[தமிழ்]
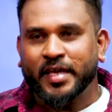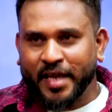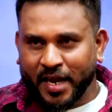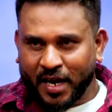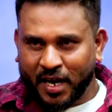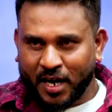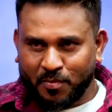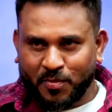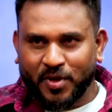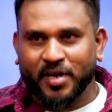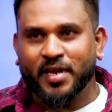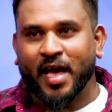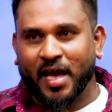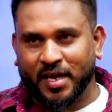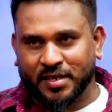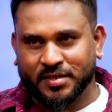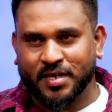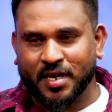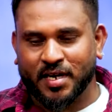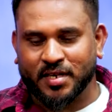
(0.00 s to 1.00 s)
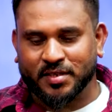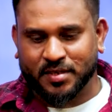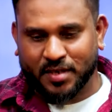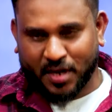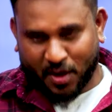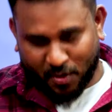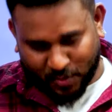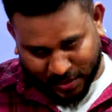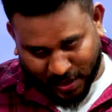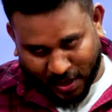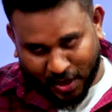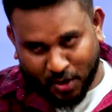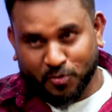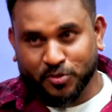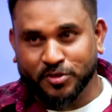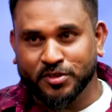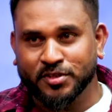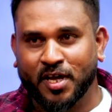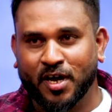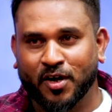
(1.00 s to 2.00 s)
எங்களை மாதிரி ஹேர் ஸ்டைலிஸ்ட் கிட்ட அவன் தலை
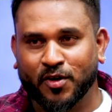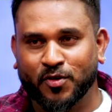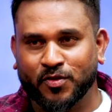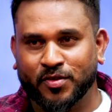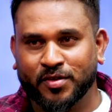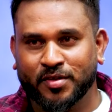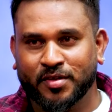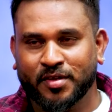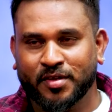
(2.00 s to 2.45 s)
குனிஞ்சு தான் ஆகணும்